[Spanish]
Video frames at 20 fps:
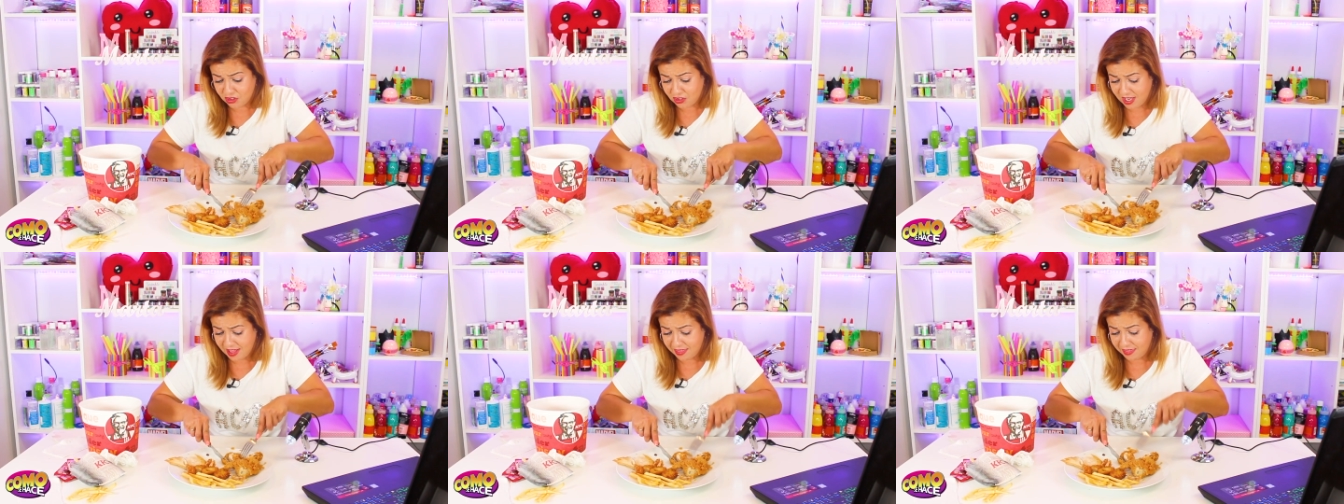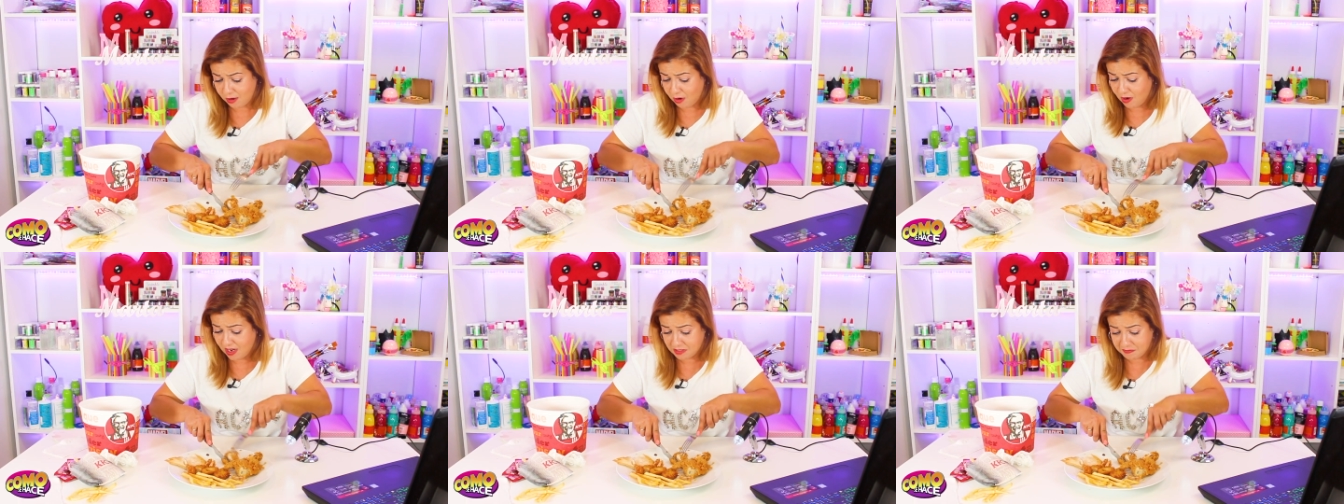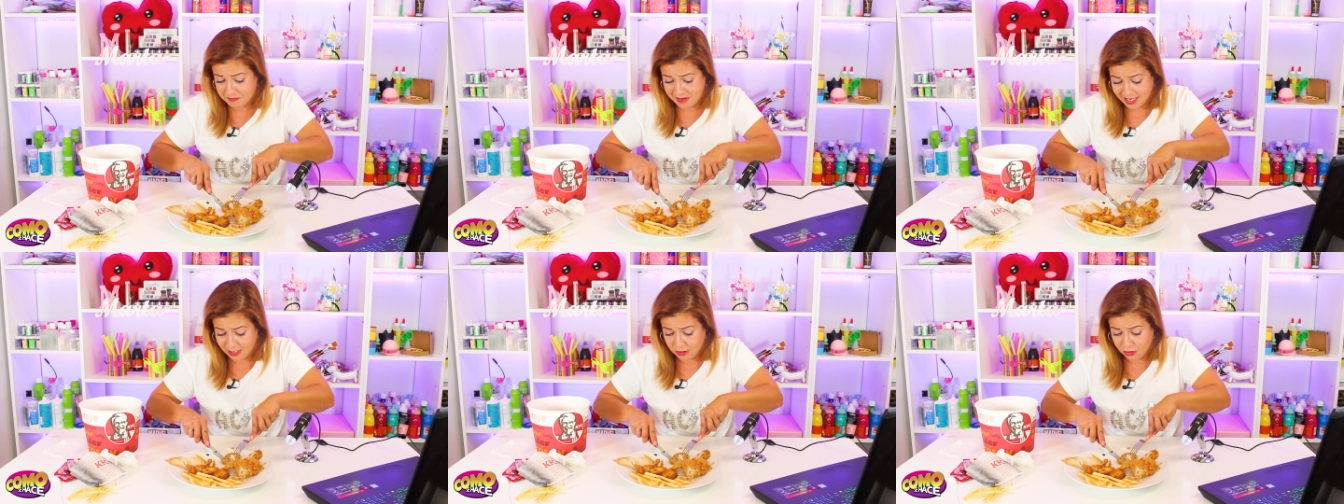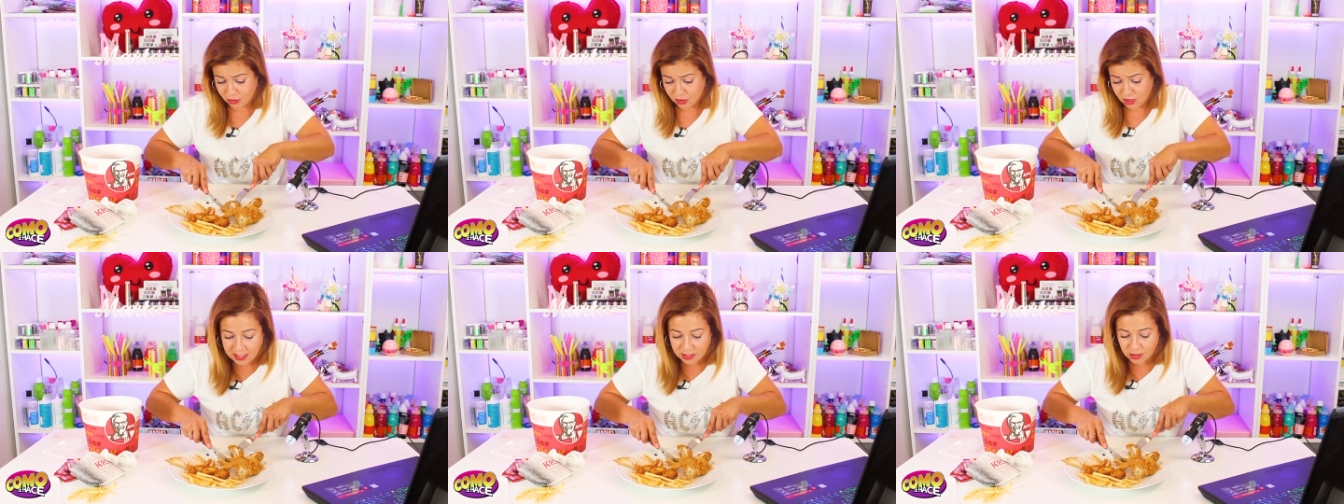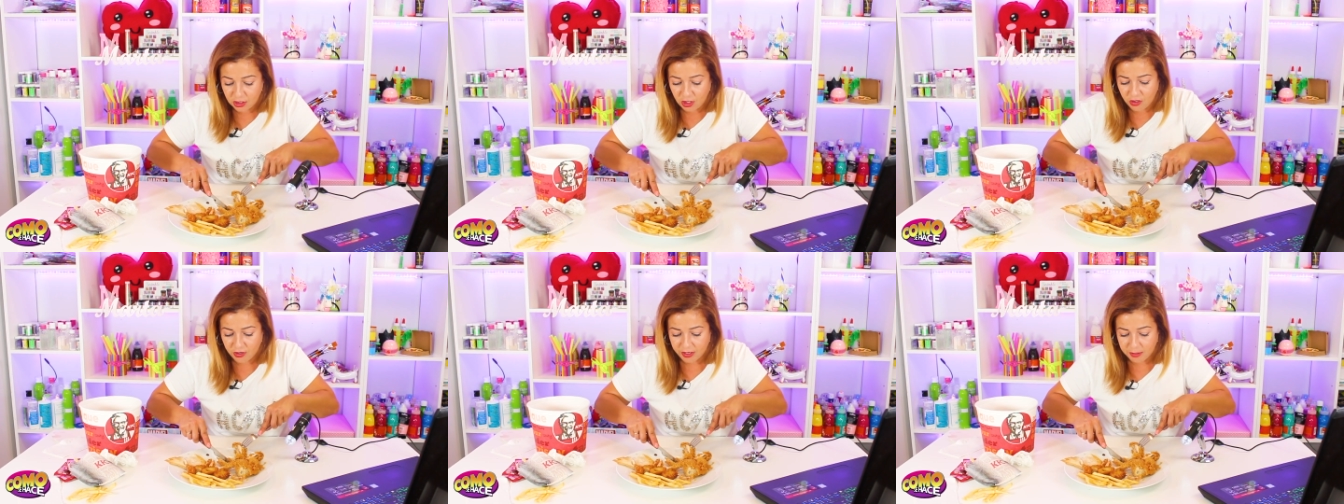se hace con las manos.
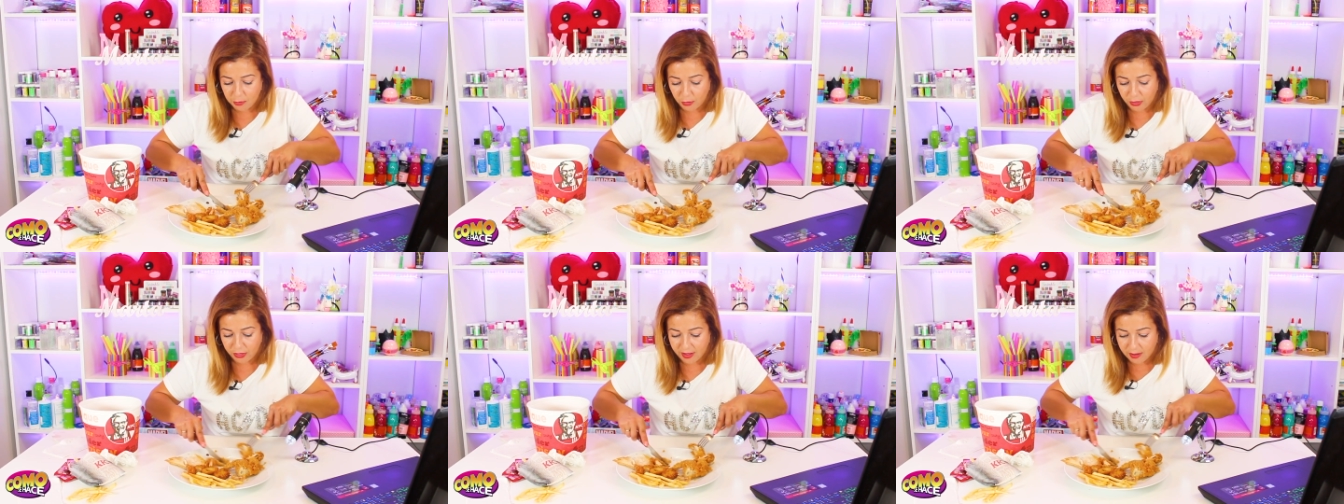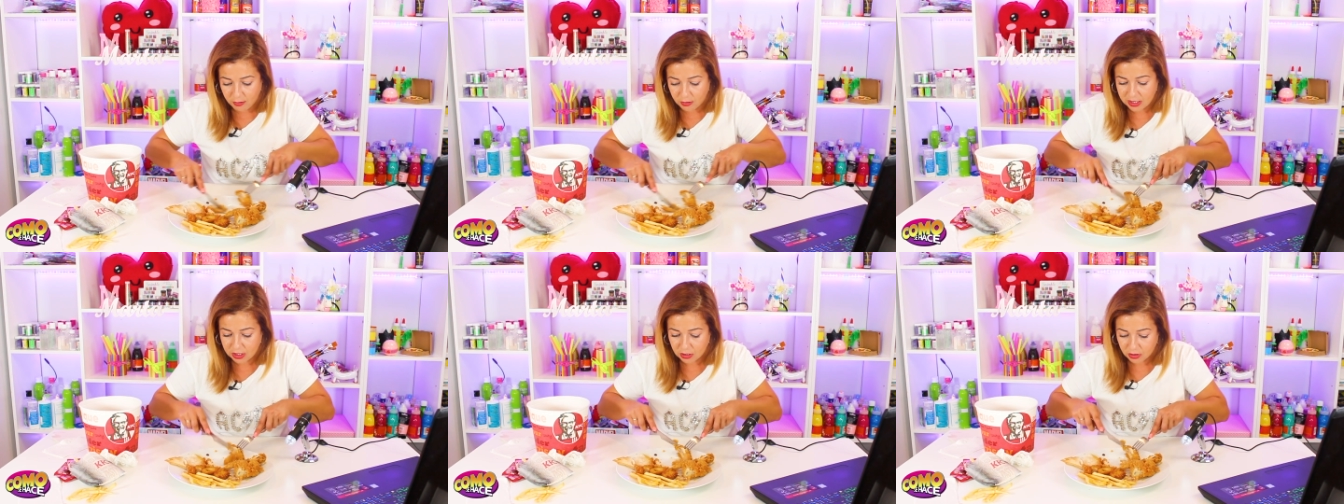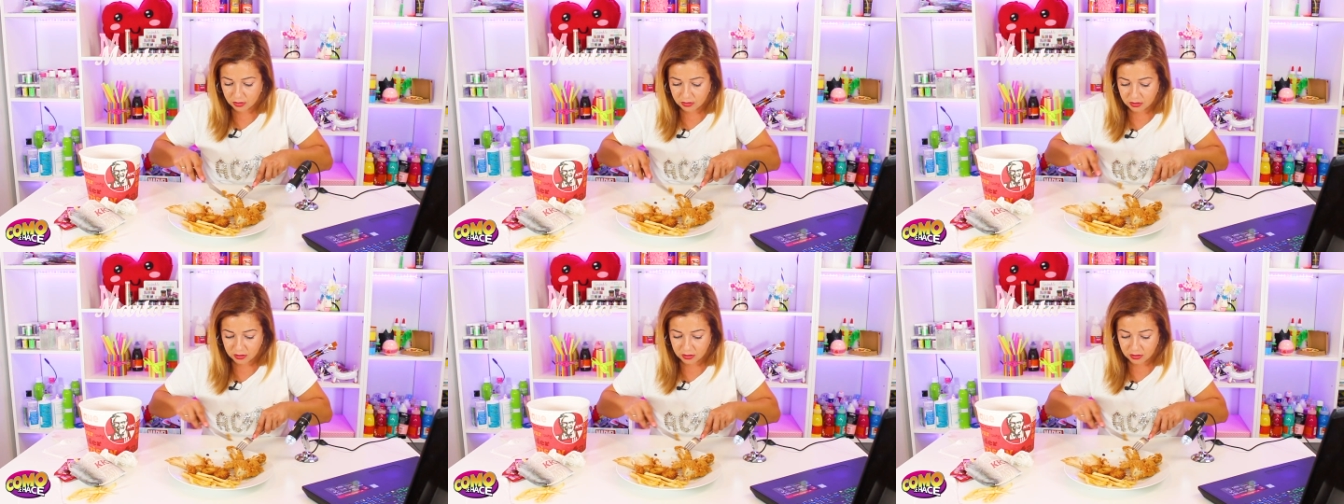Esto es rebozado esto.